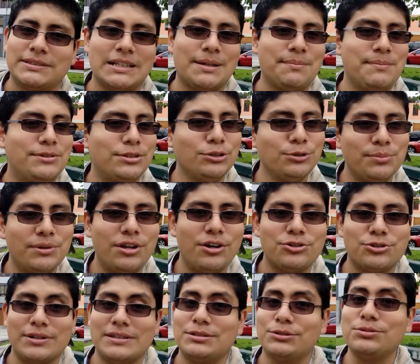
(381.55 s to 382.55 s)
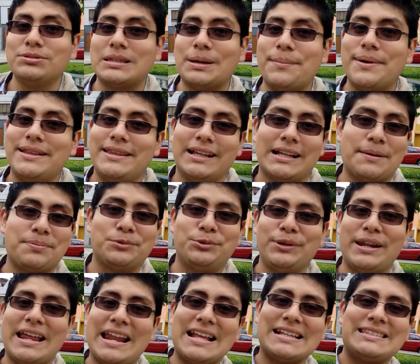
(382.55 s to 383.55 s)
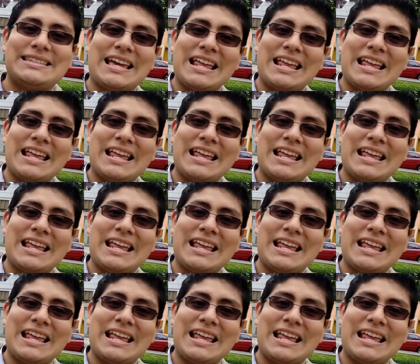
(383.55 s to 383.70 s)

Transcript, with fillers: Pues la misión número 8 es justamente capturar a